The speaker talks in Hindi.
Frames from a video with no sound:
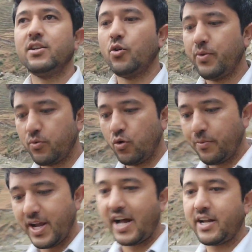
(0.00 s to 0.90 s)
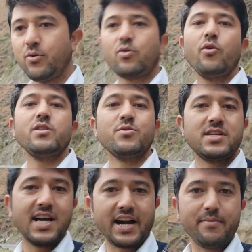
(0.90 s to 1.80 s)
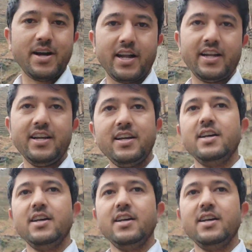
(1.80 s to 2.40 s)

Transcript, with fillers: तो फिर वो भी आ रहे वो कोई दूसरी गाड़ी में आ रहे